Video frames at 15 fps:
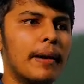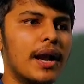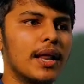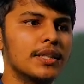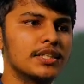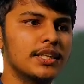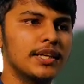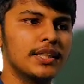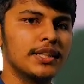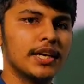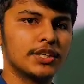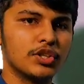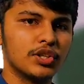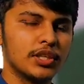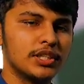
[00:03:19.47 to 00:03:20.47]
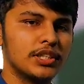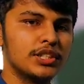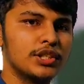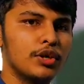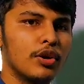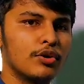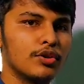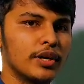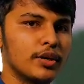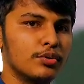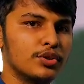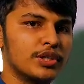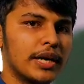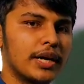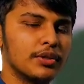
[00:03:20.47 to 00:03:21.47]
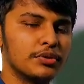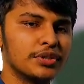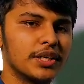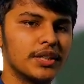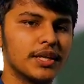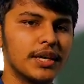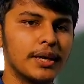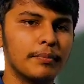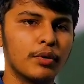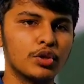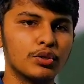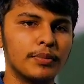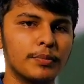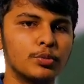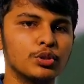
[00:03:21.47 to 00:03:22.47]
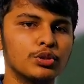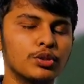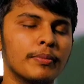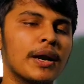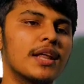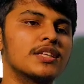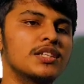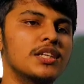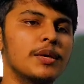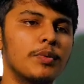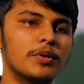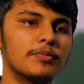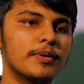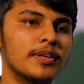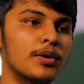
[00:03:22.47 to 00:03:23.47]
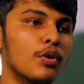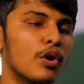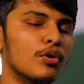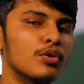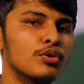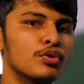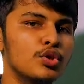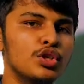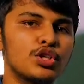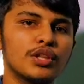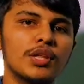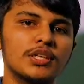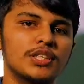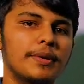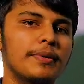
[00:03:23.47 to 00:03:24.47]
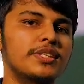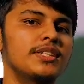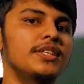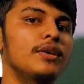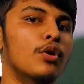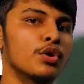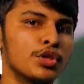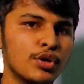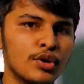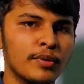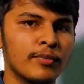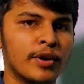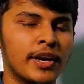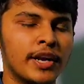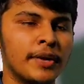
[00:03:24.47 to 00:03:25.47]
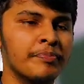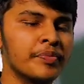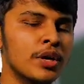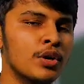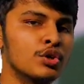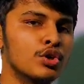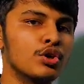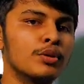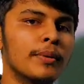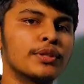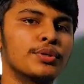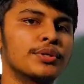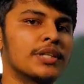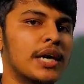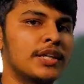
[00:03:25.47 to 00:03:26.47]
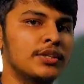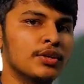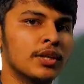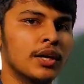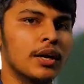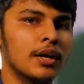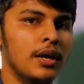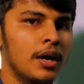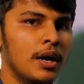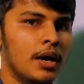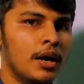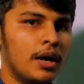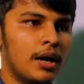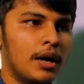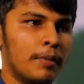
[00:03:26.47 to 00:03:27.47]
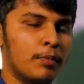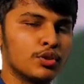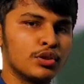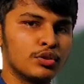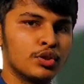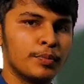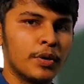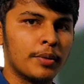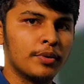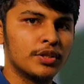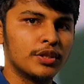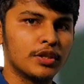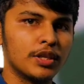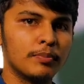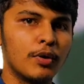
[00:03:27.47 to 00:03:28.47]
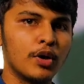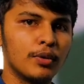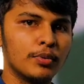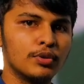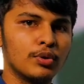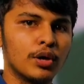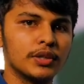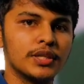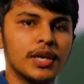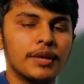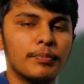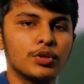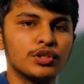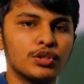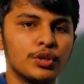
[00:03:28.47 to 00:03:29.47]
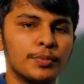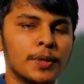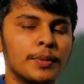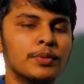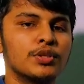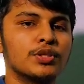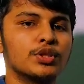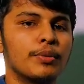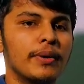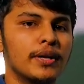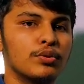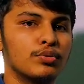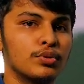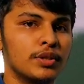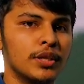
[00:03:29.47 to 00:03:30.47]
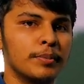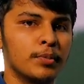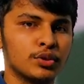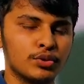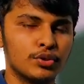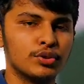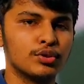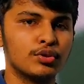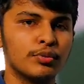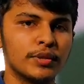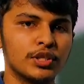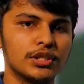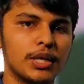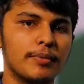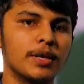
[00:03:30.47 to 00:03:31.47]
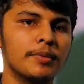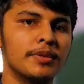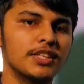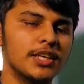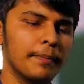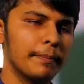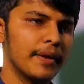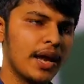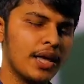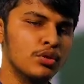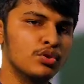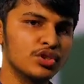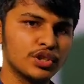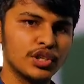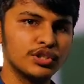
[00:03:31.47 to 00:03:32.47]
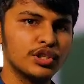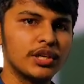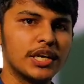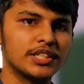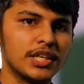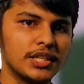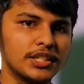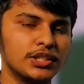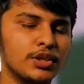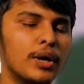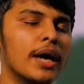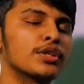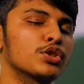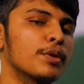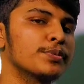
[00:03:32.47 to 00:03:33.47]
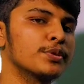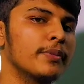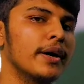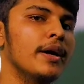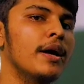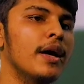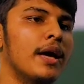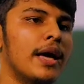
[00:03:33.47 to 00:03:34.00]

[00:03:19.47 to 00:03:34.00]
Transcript: বাংলাদেশের ইতিহাস অর্থাৎ সৃষ্টিলগ্ন থেকে উনিশশো সাল থেকে বর্তমান পর্যন্ত বাংলাদেশের ডিফেন্স বাজেট কখনো দুই শতাংশের বেশি অতিক্রম করেনি শুধুমাত্র স্বাধীনতার পঁচাত্তর পরবর্তী অর্থাৎ বঙ্গবন্ধু হত্যার পঁচাত্তর পরবর্তী সময় দুই তিন বছর শুধুমাত্র সামরিক বাজেটটা প্রায় দুই শতাংশের কাছাকাছি ছিল আর সবসময়